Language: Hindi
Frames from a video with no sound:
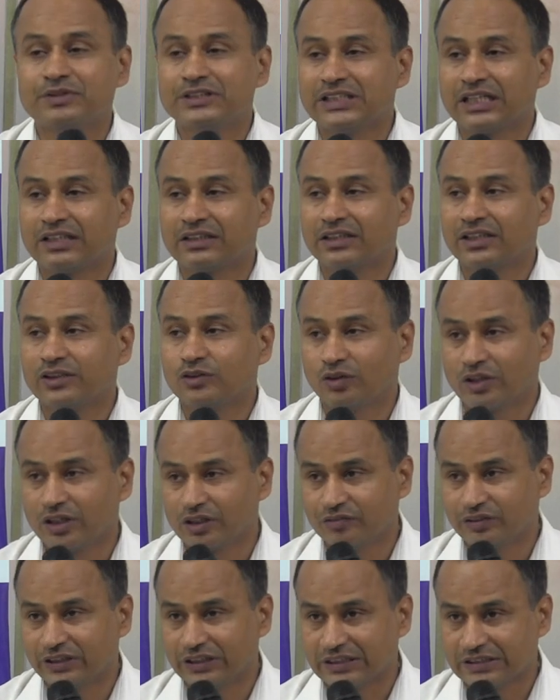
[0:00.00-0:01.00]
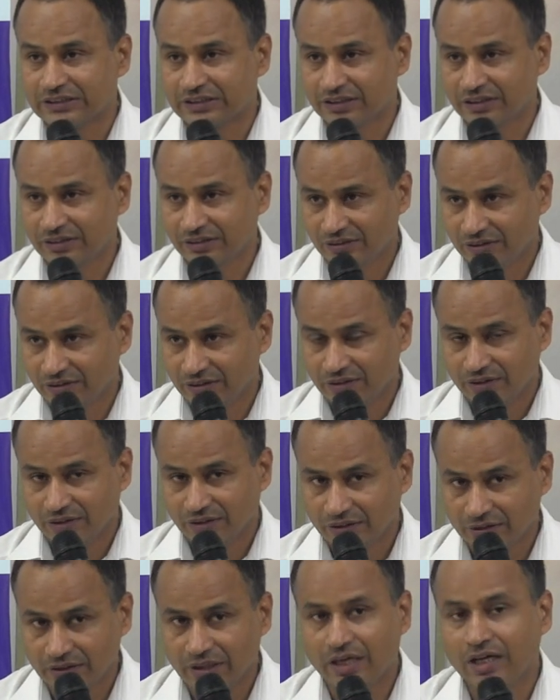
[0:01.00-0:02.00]
में जाते हैं तो अलग विधि से
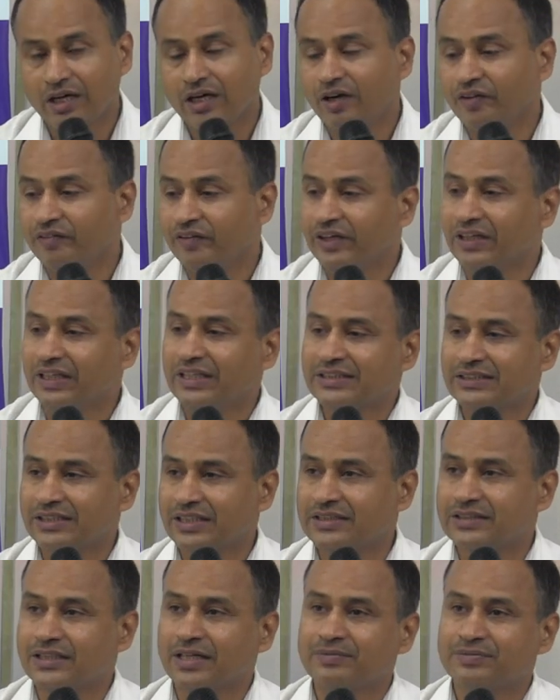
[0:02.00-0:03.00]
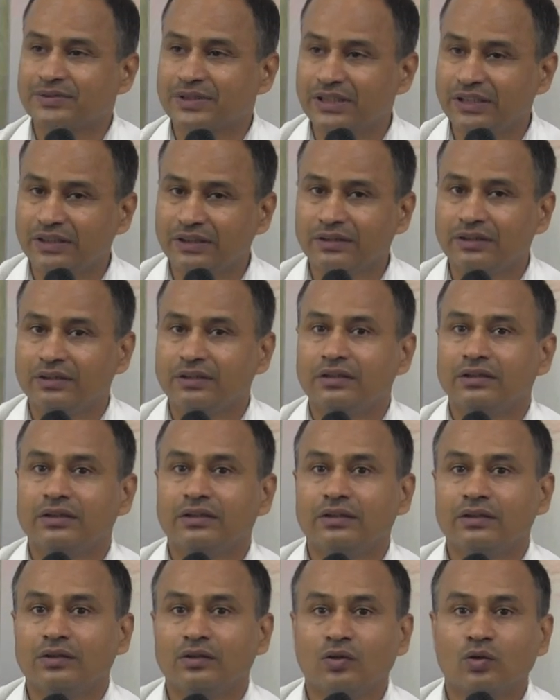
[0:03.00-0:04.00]
यहाँ अवेयरनेस के हिसाब से
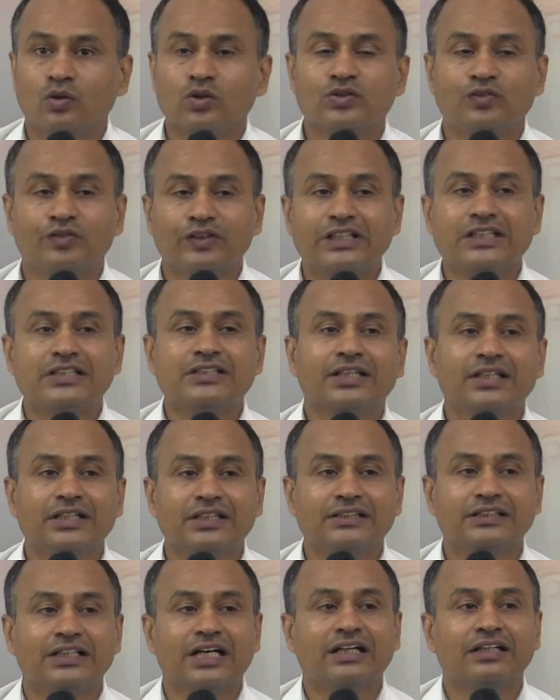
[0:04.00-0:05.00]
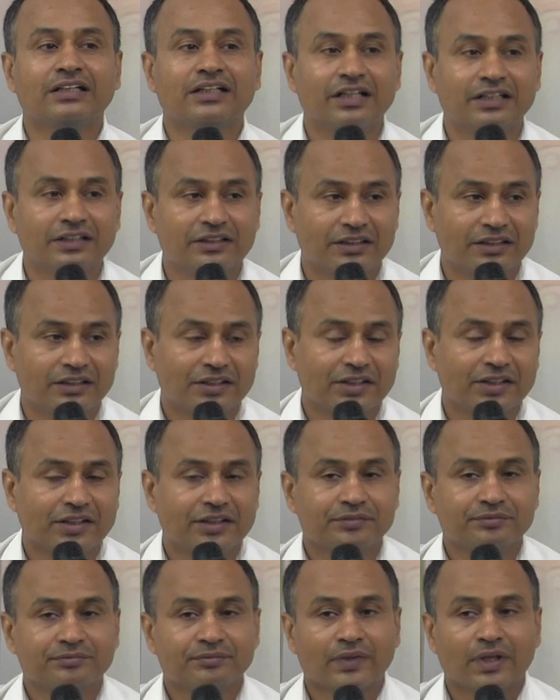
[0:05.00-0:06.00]
उस विधि से जानकारी दे रहे हैं
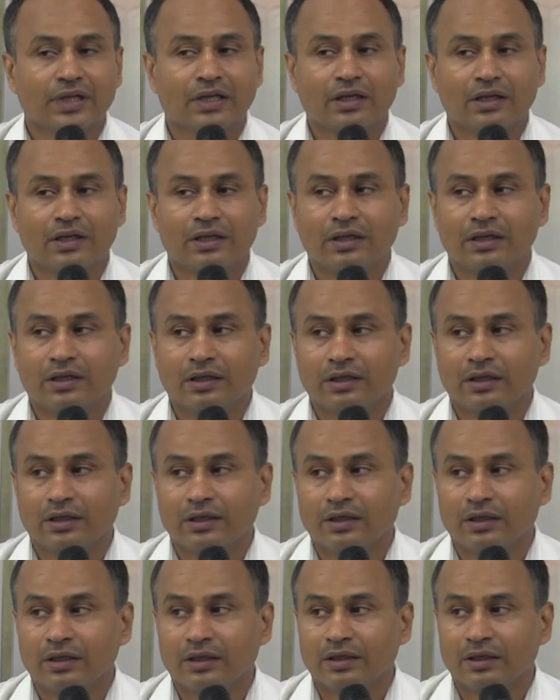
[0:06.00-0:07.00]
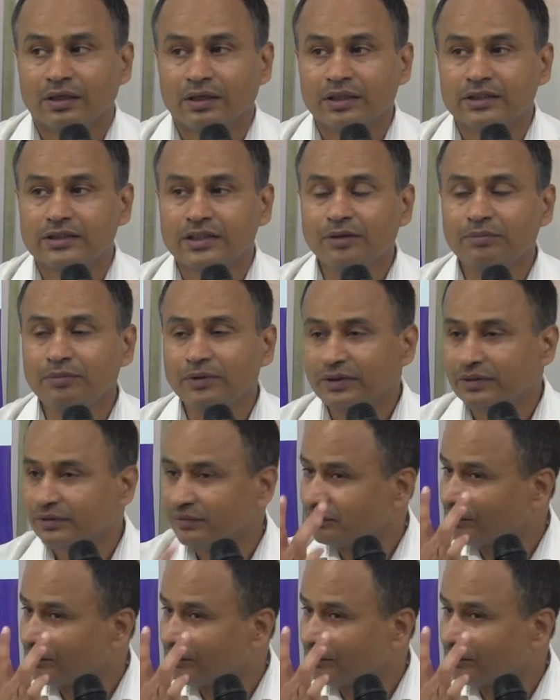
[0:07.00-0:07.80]
कि जब